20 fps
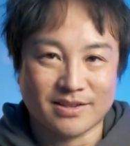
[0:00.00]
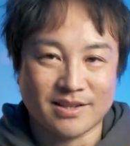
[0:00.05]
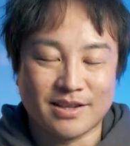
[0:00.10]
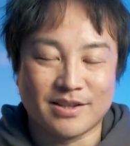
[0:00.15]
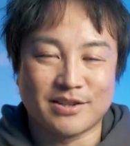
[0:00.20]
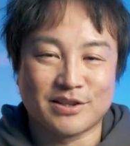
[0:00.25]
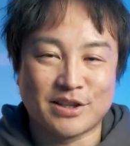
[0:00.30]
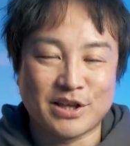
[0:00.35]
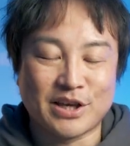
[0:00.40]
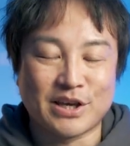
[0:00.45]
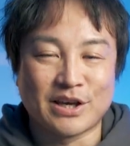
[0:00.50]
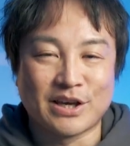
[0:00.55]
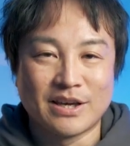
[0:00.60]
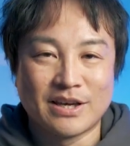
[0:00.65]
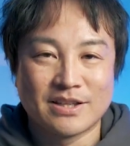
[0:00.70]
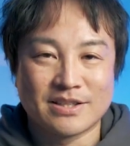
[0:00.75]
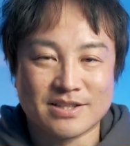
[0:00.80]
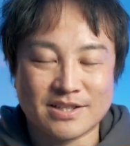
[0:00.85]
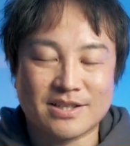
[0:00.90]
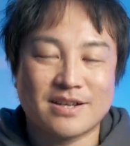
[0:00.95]
単で
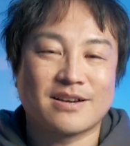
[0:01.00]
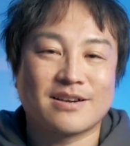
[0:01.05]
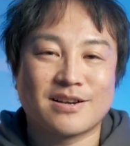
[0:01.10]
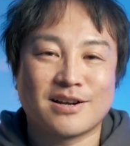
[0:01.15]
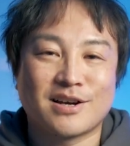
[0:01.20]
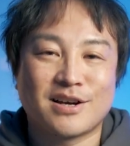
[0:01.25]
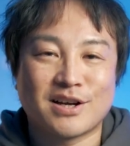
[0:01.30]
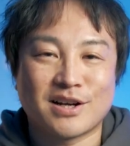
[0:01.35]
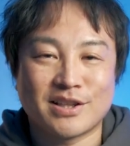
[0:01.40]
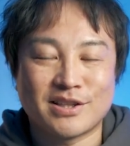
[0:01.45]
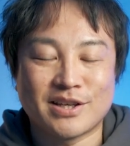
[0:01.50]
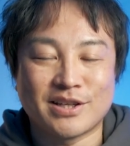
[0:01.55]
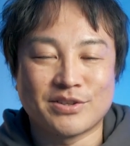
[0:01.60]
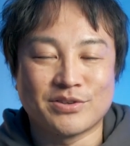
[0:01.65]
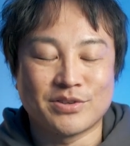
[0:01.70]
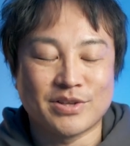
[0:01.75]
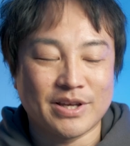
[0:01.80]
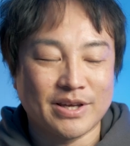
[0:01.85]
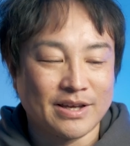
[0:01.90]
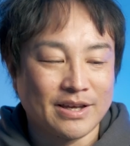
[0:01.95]
時間がかからない
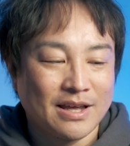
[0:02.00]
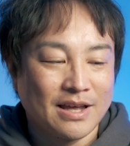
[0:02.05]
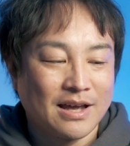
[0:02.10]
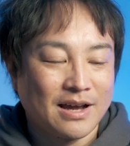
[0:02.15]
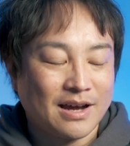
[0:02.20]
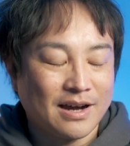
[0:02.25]
ので